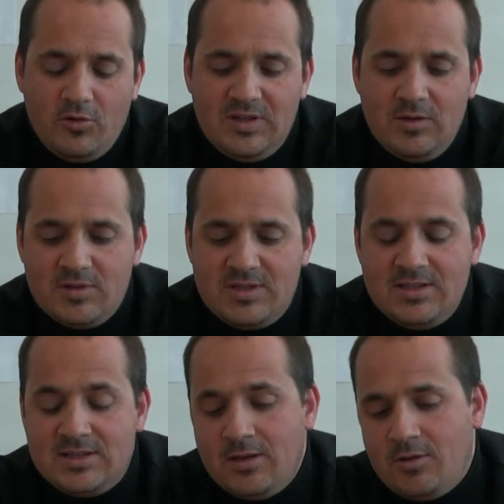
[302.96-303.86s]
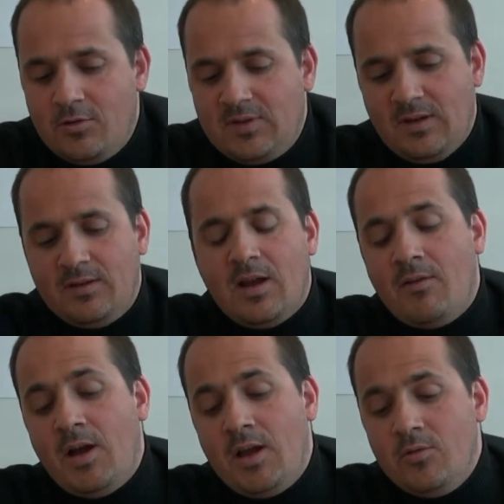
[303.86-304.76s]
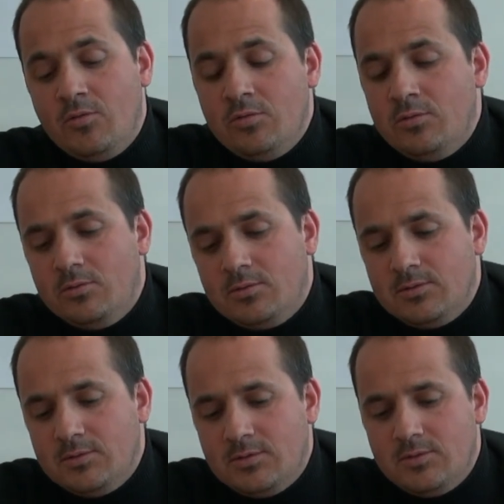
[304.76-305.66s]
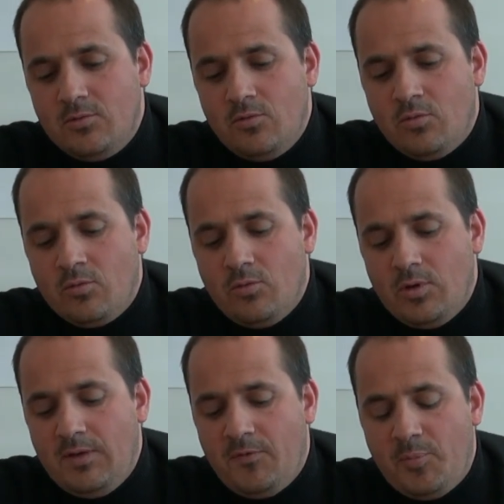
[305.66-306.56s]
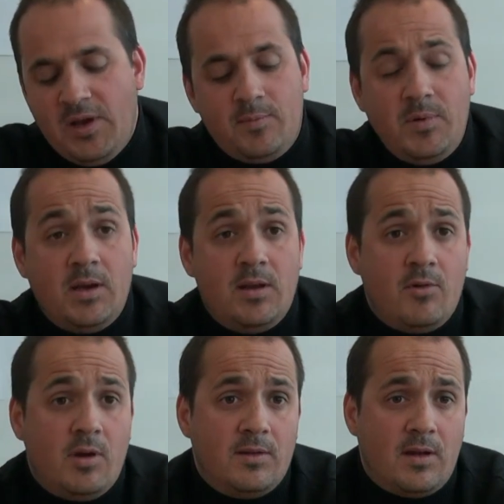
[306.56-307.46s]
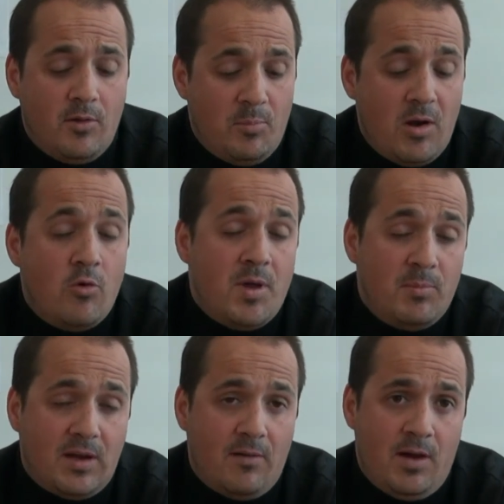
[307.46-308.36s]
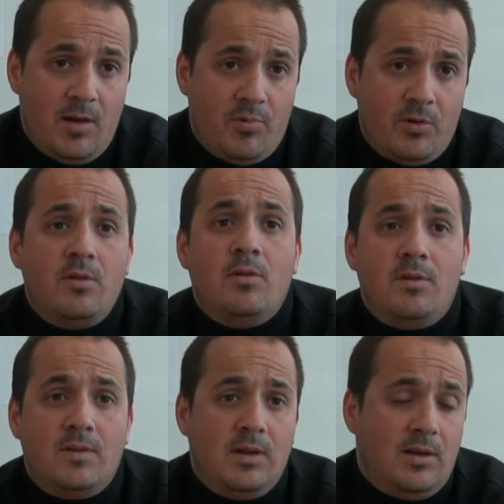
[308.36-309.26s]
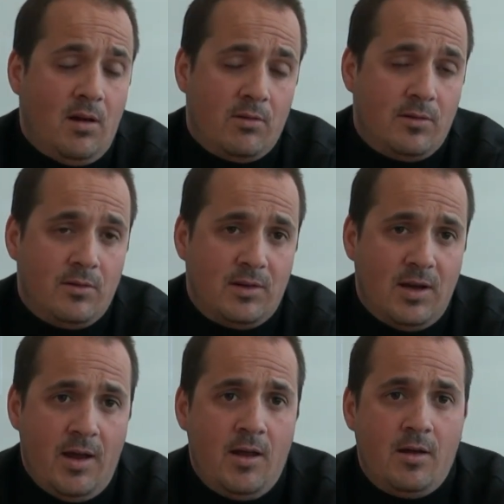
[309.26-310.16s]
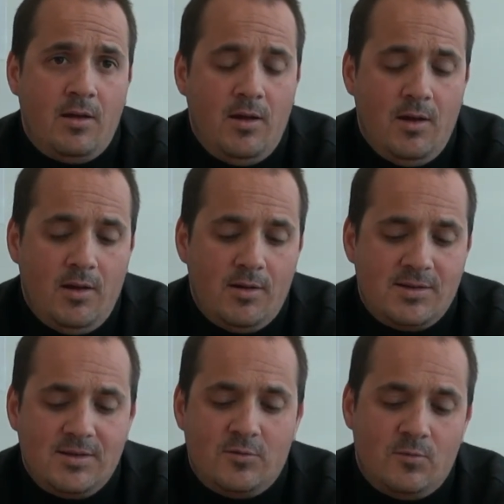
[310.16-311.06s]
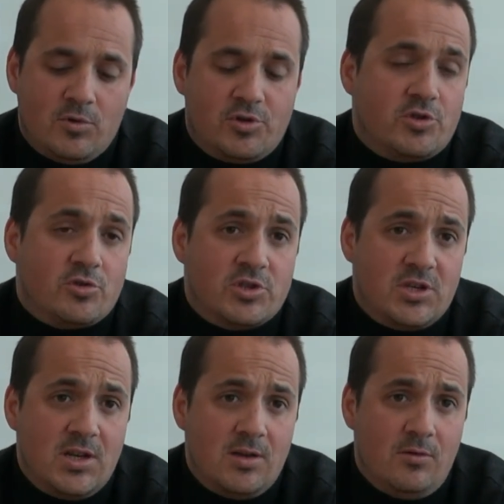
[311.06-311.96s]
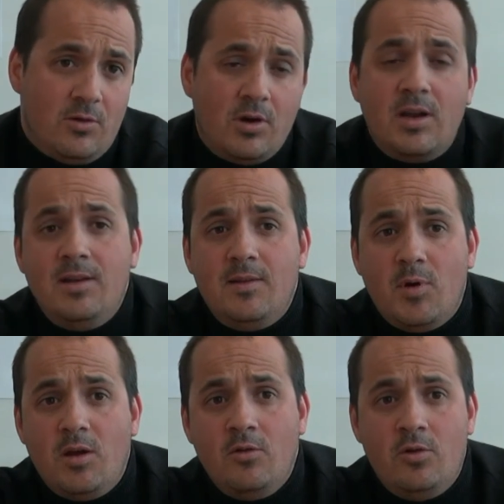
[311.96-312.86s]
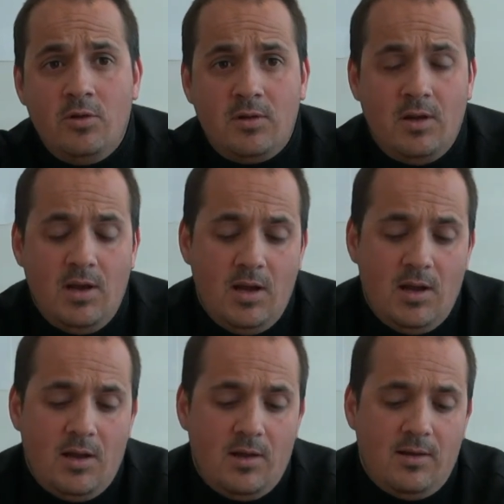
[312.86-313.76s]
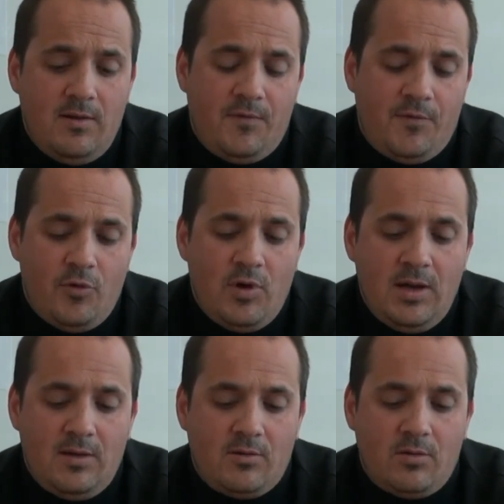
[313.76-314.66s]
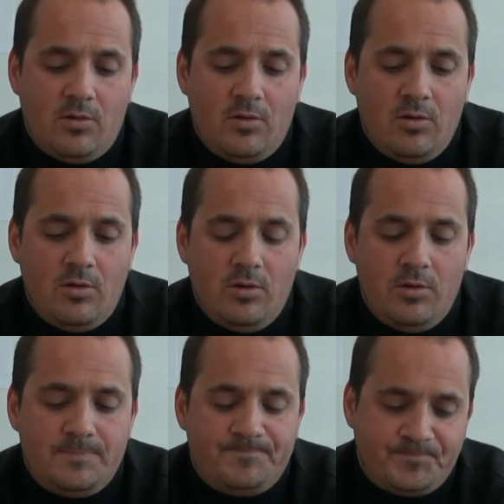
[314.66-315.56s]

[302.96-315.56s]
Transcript: côté aussi, c'est que c'est un travail où, il ne faut pas espérer d'avoir le même travail pendant ses 40 ans de carrière. C'est souvent changer d'un organisme à un autre. Il faut, euh,